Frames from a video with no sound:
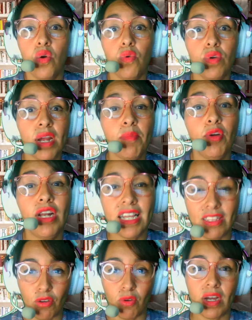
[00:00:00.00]
Un
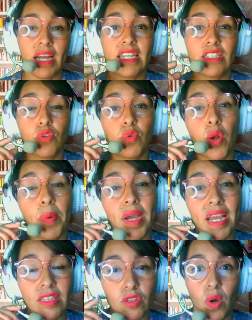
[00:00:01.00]
amuleto es un
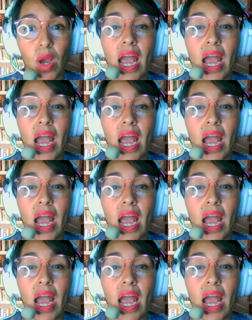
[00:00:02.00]
objeto